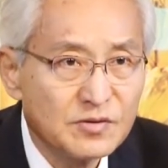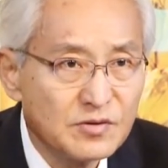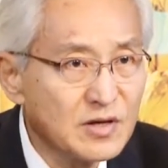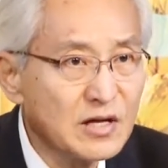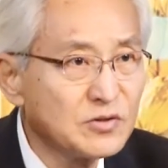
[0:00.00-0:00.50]

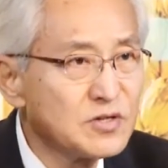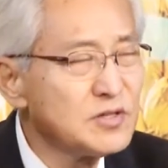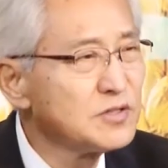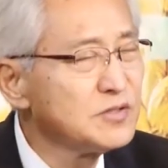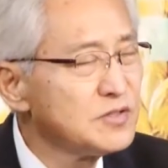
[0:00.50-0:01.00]
그러나
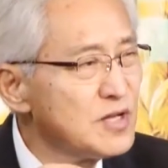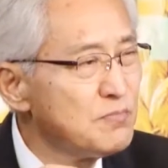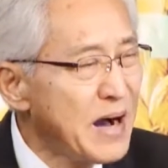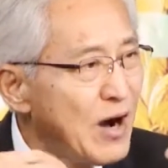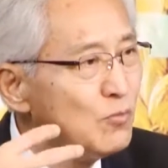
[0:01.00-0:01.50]
그들은 그들의
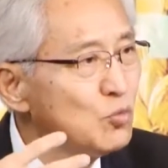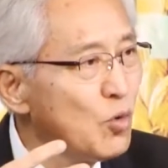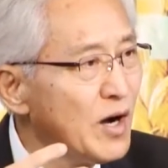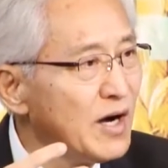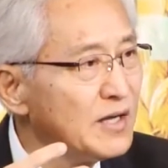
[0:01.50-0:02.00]

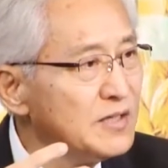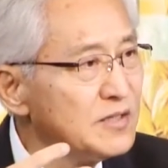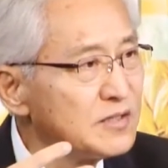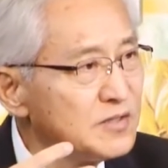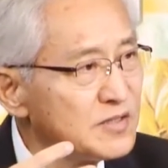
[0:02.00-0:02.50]
마음과
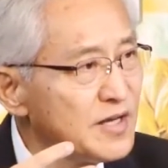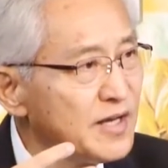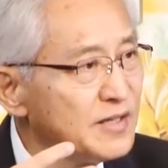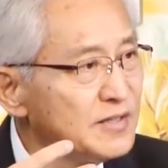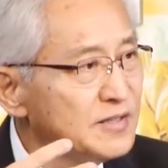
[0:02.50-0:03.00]

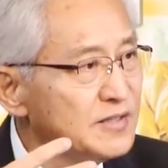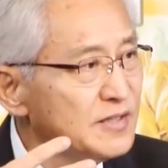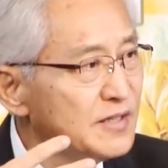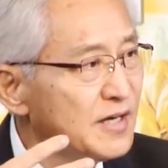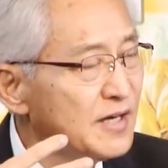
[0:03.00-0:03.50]
그들의
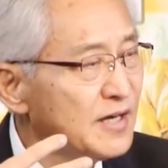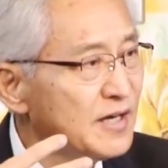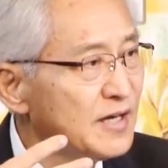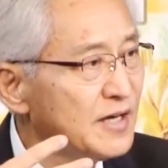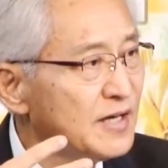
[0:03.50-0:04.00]

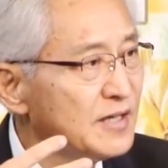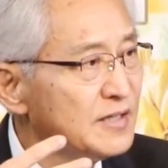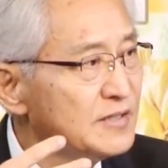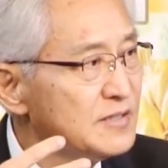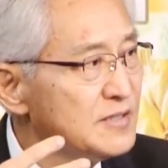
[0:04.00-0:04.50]
아
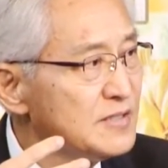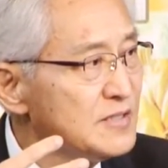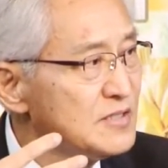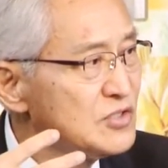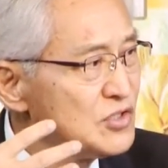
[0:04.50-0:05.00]

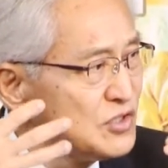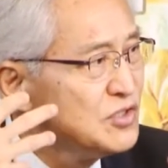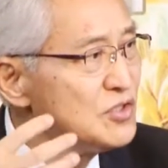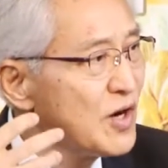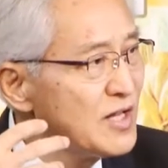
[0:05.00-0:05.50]

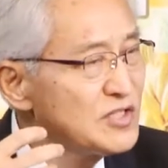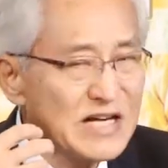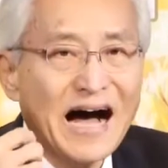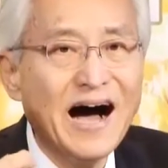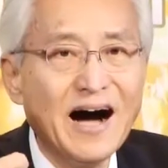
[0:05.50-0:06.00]
진정한
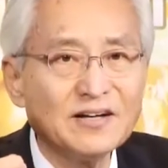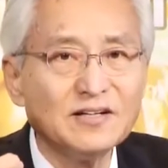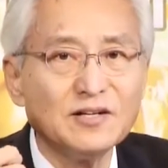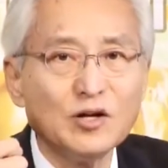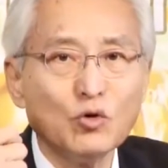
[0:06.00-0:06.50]
자아를